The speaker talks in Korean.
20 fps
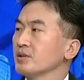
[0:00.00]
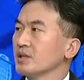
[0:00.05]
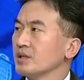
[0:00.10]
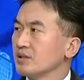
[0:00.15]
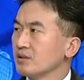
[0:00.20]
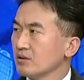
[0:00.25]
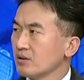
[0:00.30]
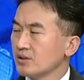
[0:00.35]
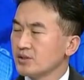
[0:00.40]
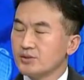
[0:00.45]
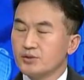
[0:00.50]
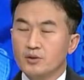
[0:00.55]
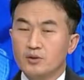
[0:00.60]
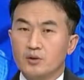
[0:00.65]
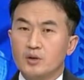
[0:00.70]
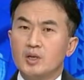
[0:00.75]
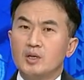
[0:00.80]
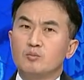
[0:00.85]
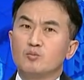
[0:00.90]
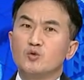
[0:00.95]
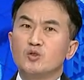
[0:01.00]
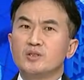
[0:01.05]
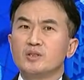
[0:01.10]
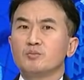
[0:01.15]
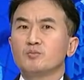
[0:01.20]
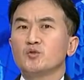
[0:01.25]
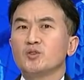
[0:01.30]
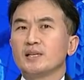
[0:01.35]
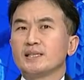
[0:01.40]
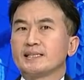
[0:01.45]
예. 있는 것이요. 물적
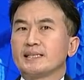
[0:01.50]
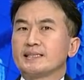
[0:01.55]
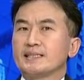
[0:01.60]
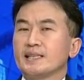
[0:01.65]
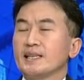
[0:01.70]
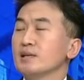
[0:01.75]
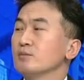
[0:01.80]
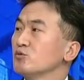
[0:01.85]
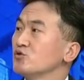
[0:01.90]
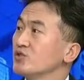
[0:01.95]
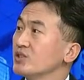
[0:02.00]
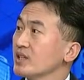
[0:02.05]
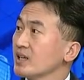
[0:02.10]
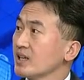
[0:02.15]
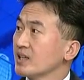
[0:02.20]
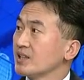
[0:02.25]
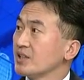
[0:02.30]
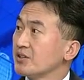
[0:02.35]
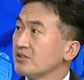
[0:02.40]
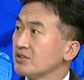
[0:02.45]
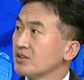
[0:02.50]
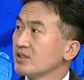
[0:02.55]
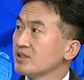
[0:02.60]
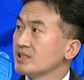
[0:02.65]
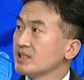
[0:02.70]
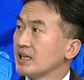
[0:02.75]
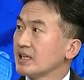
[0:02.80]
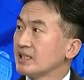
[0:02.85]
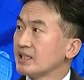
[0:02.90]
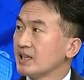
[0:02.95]
분할 자체가 문제가 되는
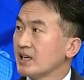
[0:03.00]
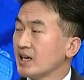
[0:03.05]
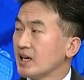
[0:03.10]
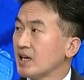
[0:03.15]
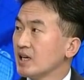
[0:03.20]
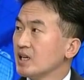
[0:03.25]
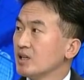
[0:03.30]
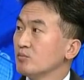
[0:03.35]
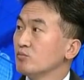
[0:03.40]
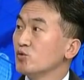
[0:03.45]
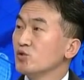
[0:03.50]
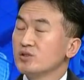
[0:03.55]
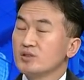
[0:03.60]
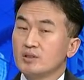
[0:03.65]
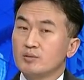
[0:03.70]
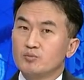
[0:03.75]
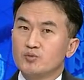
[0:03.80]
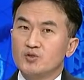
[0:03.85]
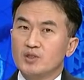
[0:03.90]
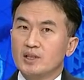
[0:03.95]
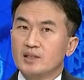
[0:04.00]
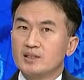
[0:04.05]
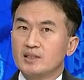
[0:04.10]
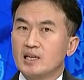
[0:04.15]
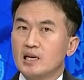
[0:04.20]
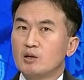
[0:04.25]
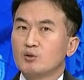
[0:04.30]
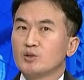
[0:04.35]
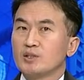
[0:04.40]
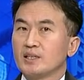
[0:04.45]
것이 아니라 네. 물적 분할을
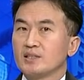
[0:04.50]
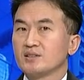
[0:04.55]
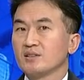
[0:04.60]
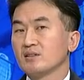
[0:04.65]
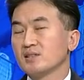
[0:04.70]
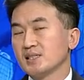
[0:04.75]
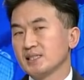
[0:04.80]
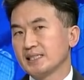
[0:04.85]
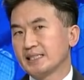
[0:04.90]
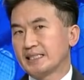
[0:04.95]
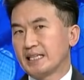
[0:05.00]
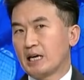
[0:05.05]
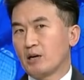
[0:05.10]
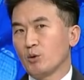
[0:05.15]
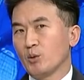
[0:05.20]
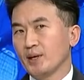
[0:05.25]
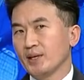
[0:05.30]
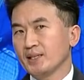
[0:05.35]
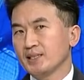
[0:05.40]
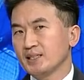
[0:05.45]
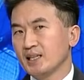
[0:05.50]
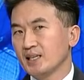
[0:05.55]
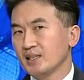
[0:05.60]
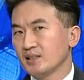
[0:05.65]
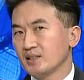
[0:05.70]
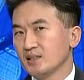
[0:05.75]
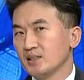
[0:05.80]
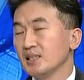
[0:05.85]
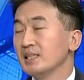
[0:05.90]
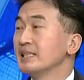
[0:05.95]
하고 나서 그
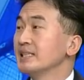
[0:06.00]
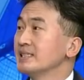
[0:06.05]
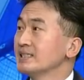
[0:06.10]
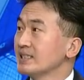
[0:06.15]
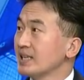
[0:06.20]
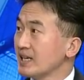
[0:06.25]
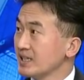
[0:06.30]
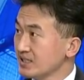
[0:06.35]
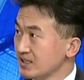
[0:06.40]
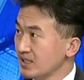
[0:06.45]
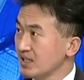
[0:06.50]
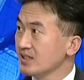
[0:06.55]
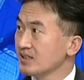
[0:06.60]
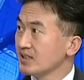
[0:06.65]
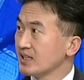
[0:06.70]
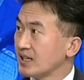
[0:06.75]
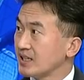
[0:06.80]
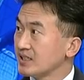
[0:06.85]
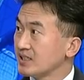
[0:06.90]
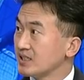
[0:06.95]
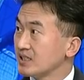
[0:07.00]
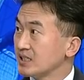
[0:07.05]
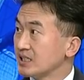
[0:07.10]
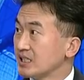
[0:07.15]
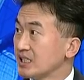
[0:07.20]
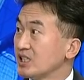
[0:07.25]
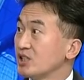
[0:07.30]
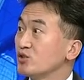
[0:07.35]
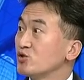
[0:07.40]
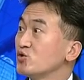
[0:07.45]
자회사를 상장을 하는
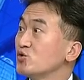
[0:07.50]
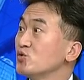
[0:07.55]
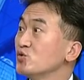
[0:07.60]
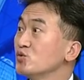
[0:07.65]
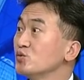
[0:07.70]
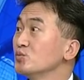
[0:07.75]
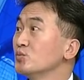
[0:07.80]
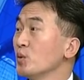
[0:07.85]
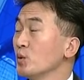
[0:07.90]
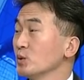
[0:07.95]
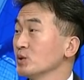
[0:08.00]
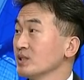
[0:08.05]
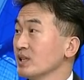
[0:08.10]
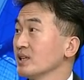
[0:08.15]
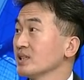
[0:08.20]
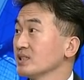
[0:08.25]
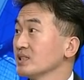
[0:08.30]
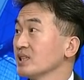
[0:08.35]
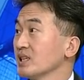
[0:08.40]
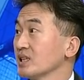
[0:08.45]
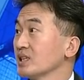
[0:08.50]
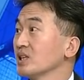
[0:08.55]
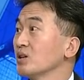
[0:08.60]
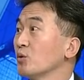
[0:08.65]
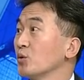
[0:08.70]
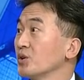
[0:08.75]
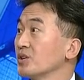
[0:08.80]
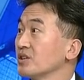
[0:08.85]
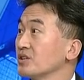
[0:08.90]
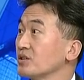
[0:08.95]
이 네. 중복 상장이
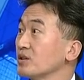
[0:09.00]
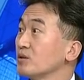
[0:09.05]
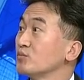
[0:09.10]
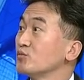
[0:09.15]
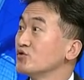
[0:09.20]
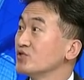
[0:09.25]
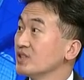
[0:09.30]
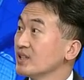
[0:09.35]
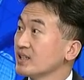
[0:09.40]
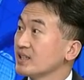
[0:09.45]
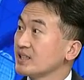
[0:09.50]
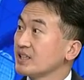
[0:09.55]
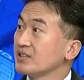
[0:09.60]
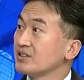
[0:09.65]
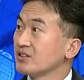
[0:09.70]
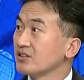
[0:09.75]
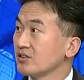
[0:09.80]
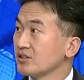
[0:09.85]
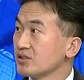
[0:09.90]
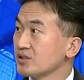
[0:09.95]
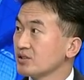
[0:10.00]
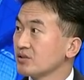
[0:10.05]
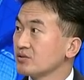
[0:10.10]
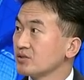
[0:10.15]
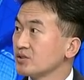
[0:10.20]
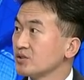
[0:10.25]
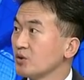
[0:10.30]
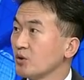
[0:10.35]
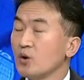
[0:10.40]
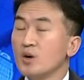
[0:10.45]
오히려 더 문제가 되는 음.
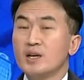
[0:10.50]
것이거든요.